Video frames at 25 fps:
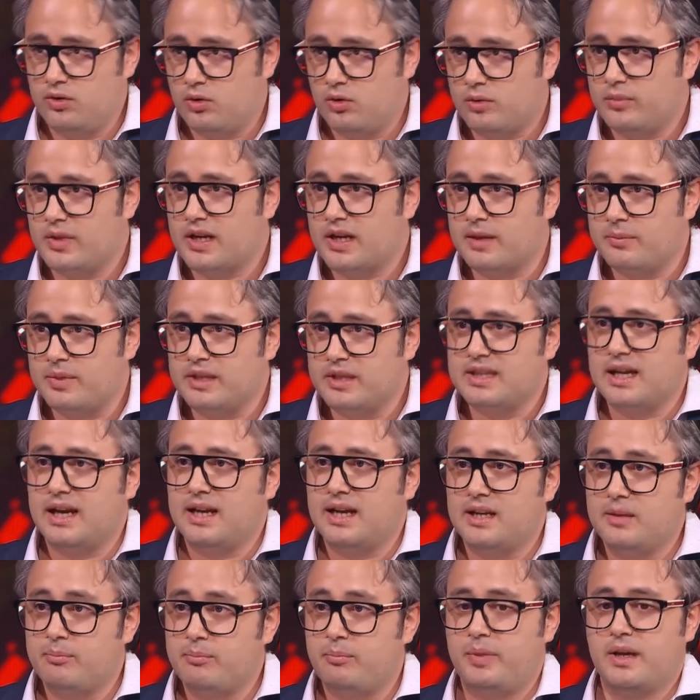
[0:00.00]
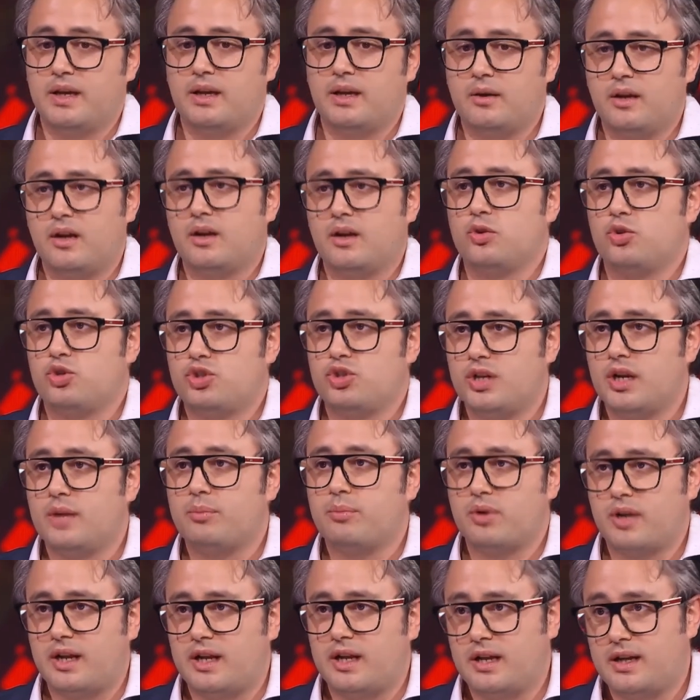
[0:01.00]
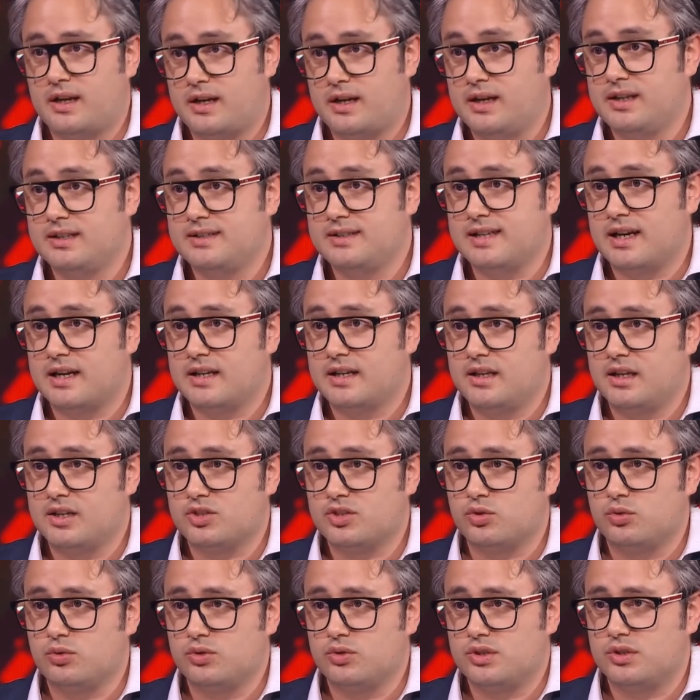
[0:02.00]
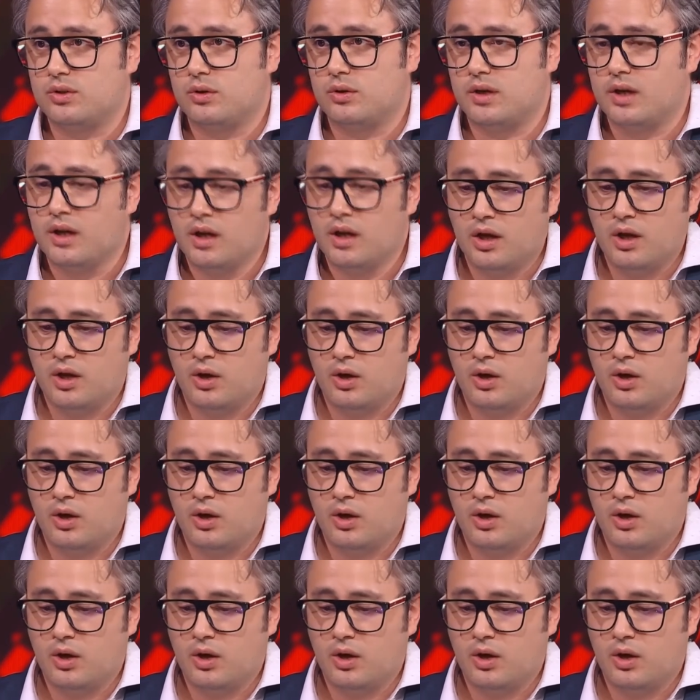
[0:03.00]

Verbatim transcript: enormi capitali per riuscire a, a realizzare delle soluzioni.